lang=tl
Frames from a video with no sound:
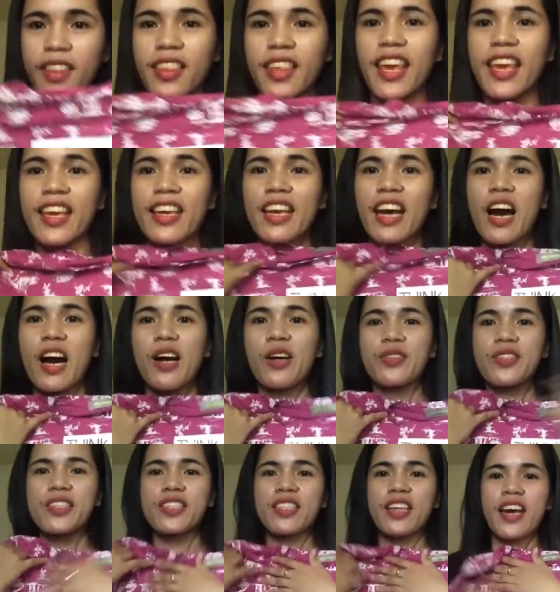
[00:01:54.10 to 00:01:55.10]
Think
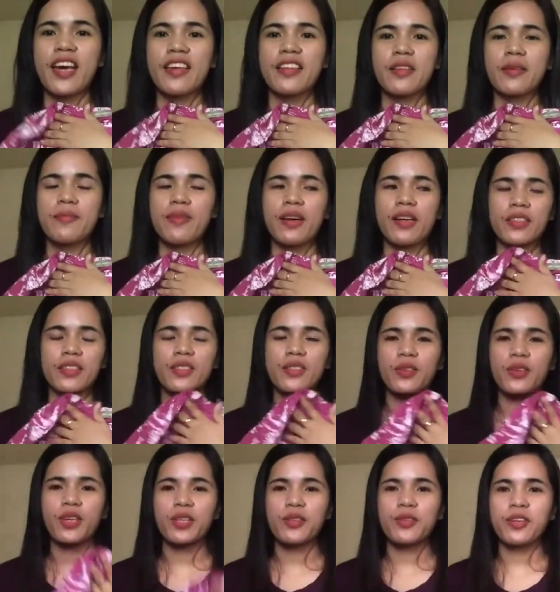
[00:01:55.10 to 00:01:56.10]
outside the box.
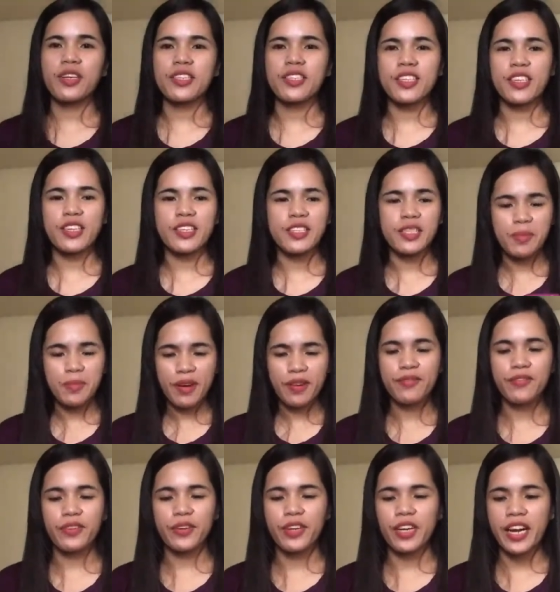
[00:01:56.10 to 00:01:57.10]
So, ito kasi si
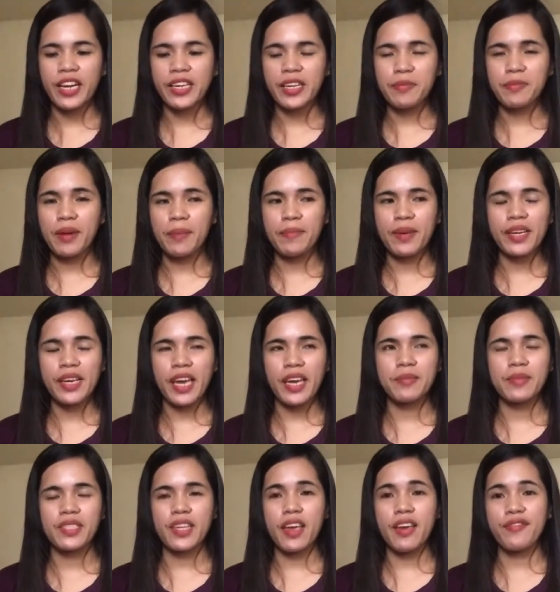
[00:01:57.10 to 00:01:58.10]
Ma'am Flor ay
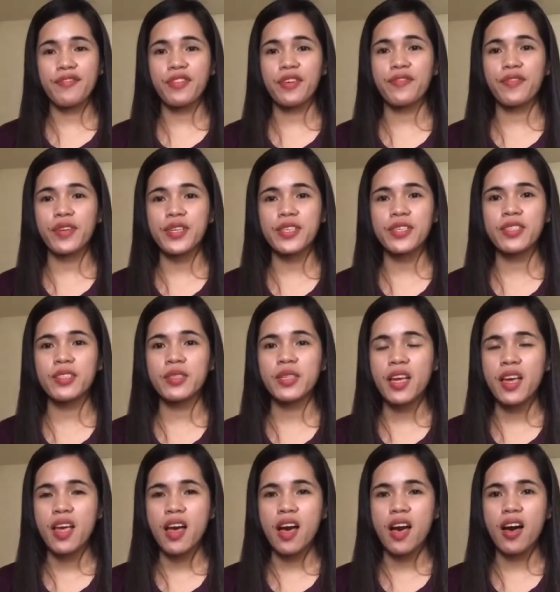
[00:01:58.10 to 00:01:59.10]
nagpapag-games every first
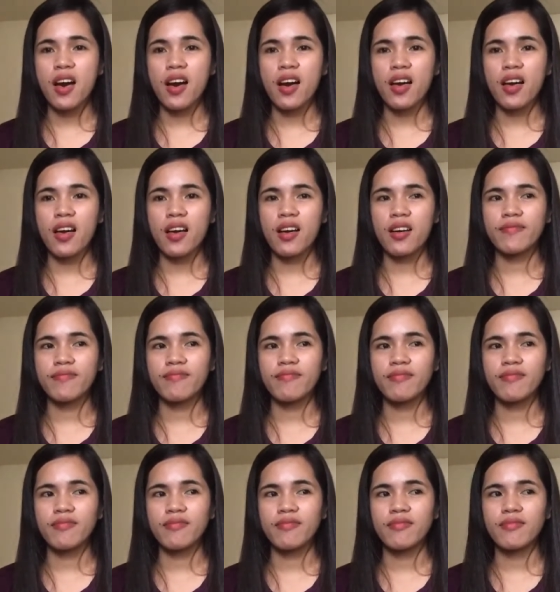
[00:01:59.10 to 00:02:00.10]
uh,
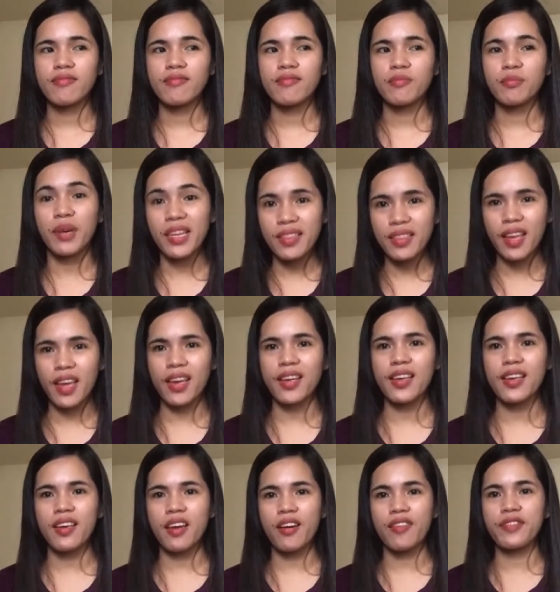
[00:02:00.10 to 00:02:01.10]

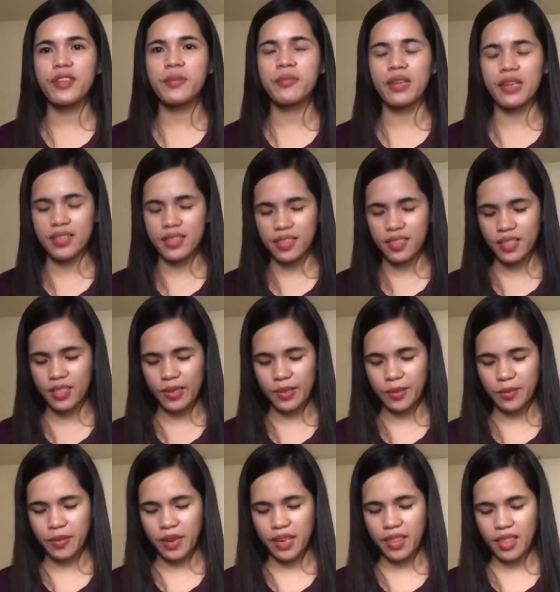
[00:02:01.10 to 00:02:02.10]
Monday of the month. So,
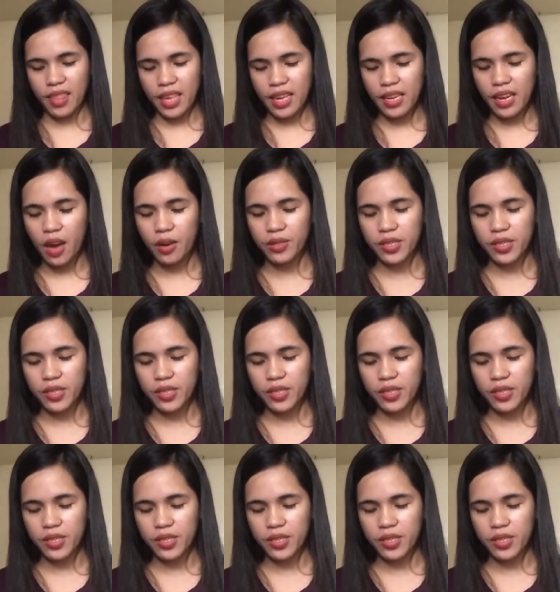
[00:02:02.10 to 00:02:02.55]
may think